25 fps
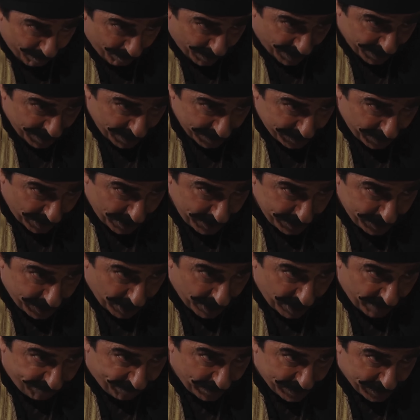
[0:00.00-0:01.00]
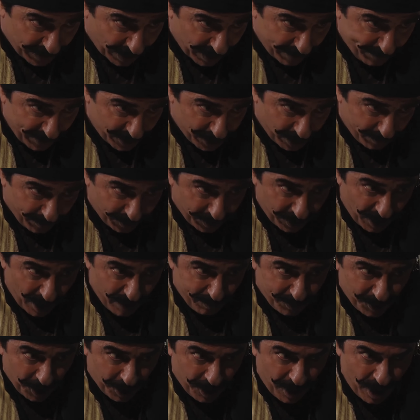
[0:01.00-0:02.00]
معناتها انت اللي فت على بيتي
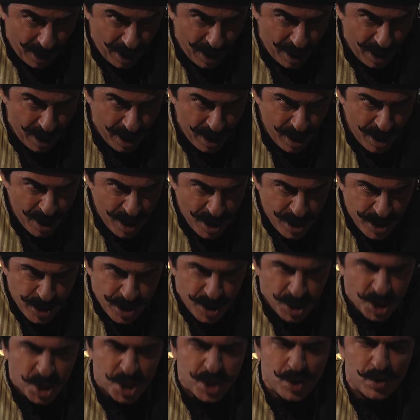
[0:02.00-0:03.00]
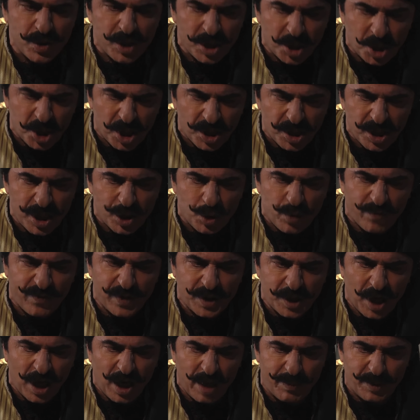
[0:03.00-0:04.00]
بغيابي شلون تجرأت
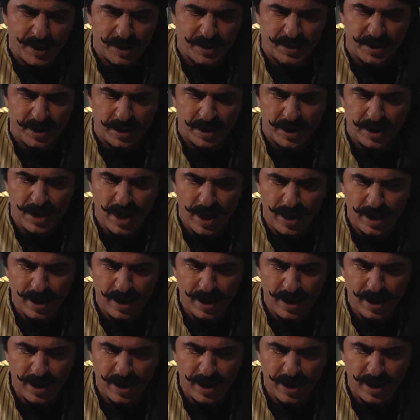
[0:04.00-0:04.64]
وفت على بيتي؟